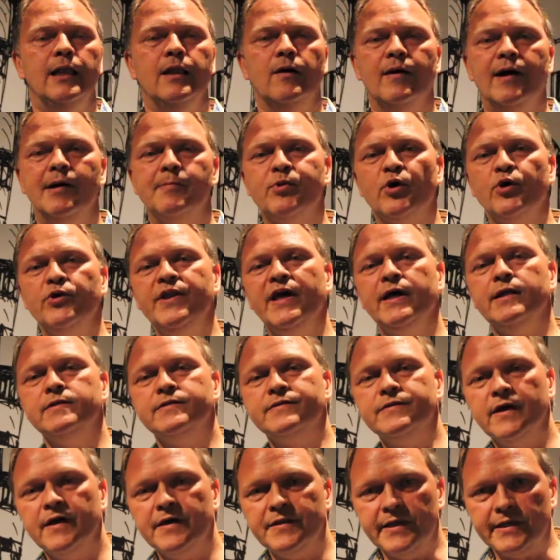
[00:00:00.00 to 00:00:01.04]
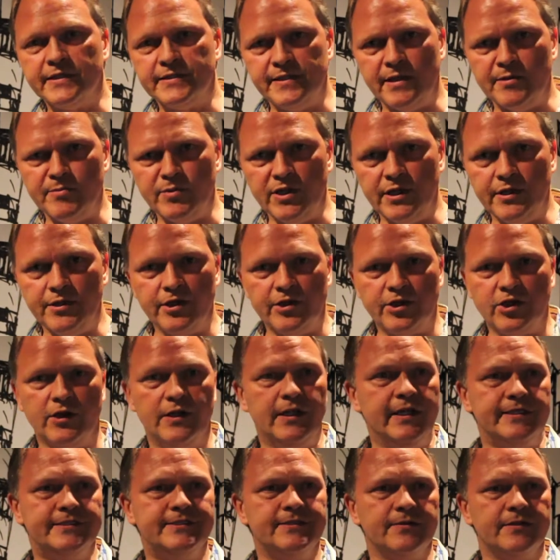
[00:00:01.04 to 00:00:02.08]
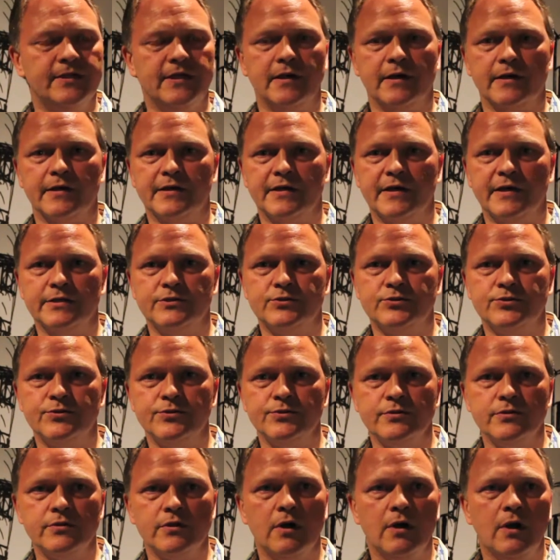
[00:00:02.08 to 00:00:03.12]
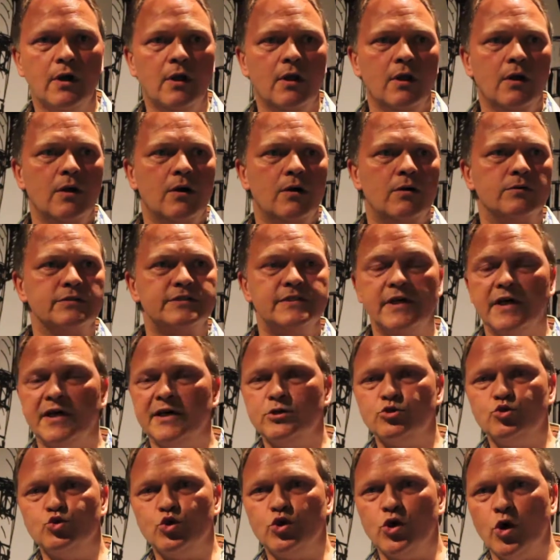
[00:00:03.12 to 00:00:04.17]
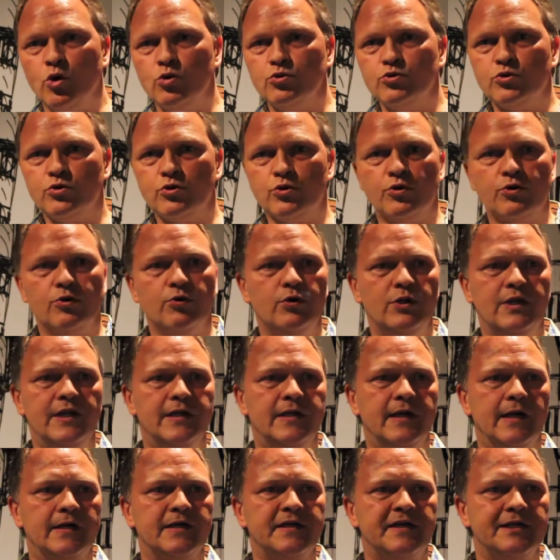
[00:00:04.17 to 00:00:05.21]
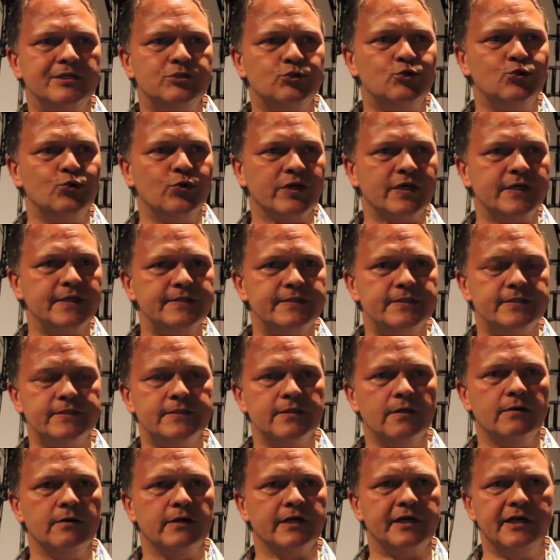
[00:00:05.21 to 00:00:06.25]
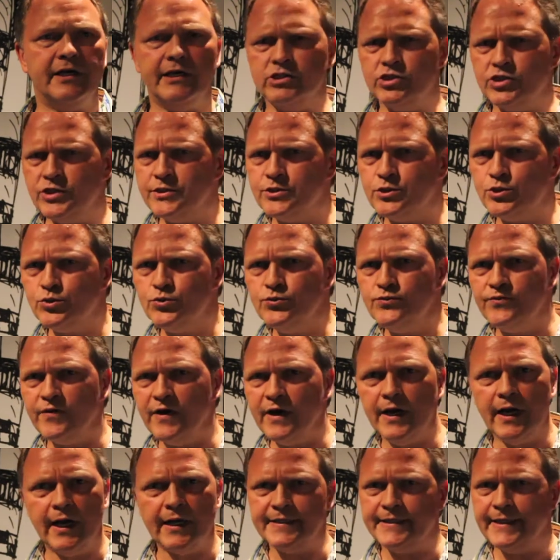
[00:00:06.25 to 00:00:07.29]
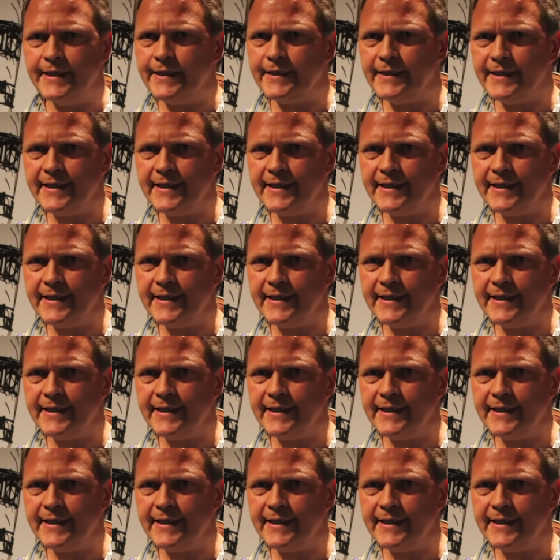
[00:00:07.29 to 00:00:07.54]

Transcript: Alors, en prenant le temps d'examiner notre collection de caricatures, on s'est rendu compte que les caricaturistes euh, réagissent souvent à des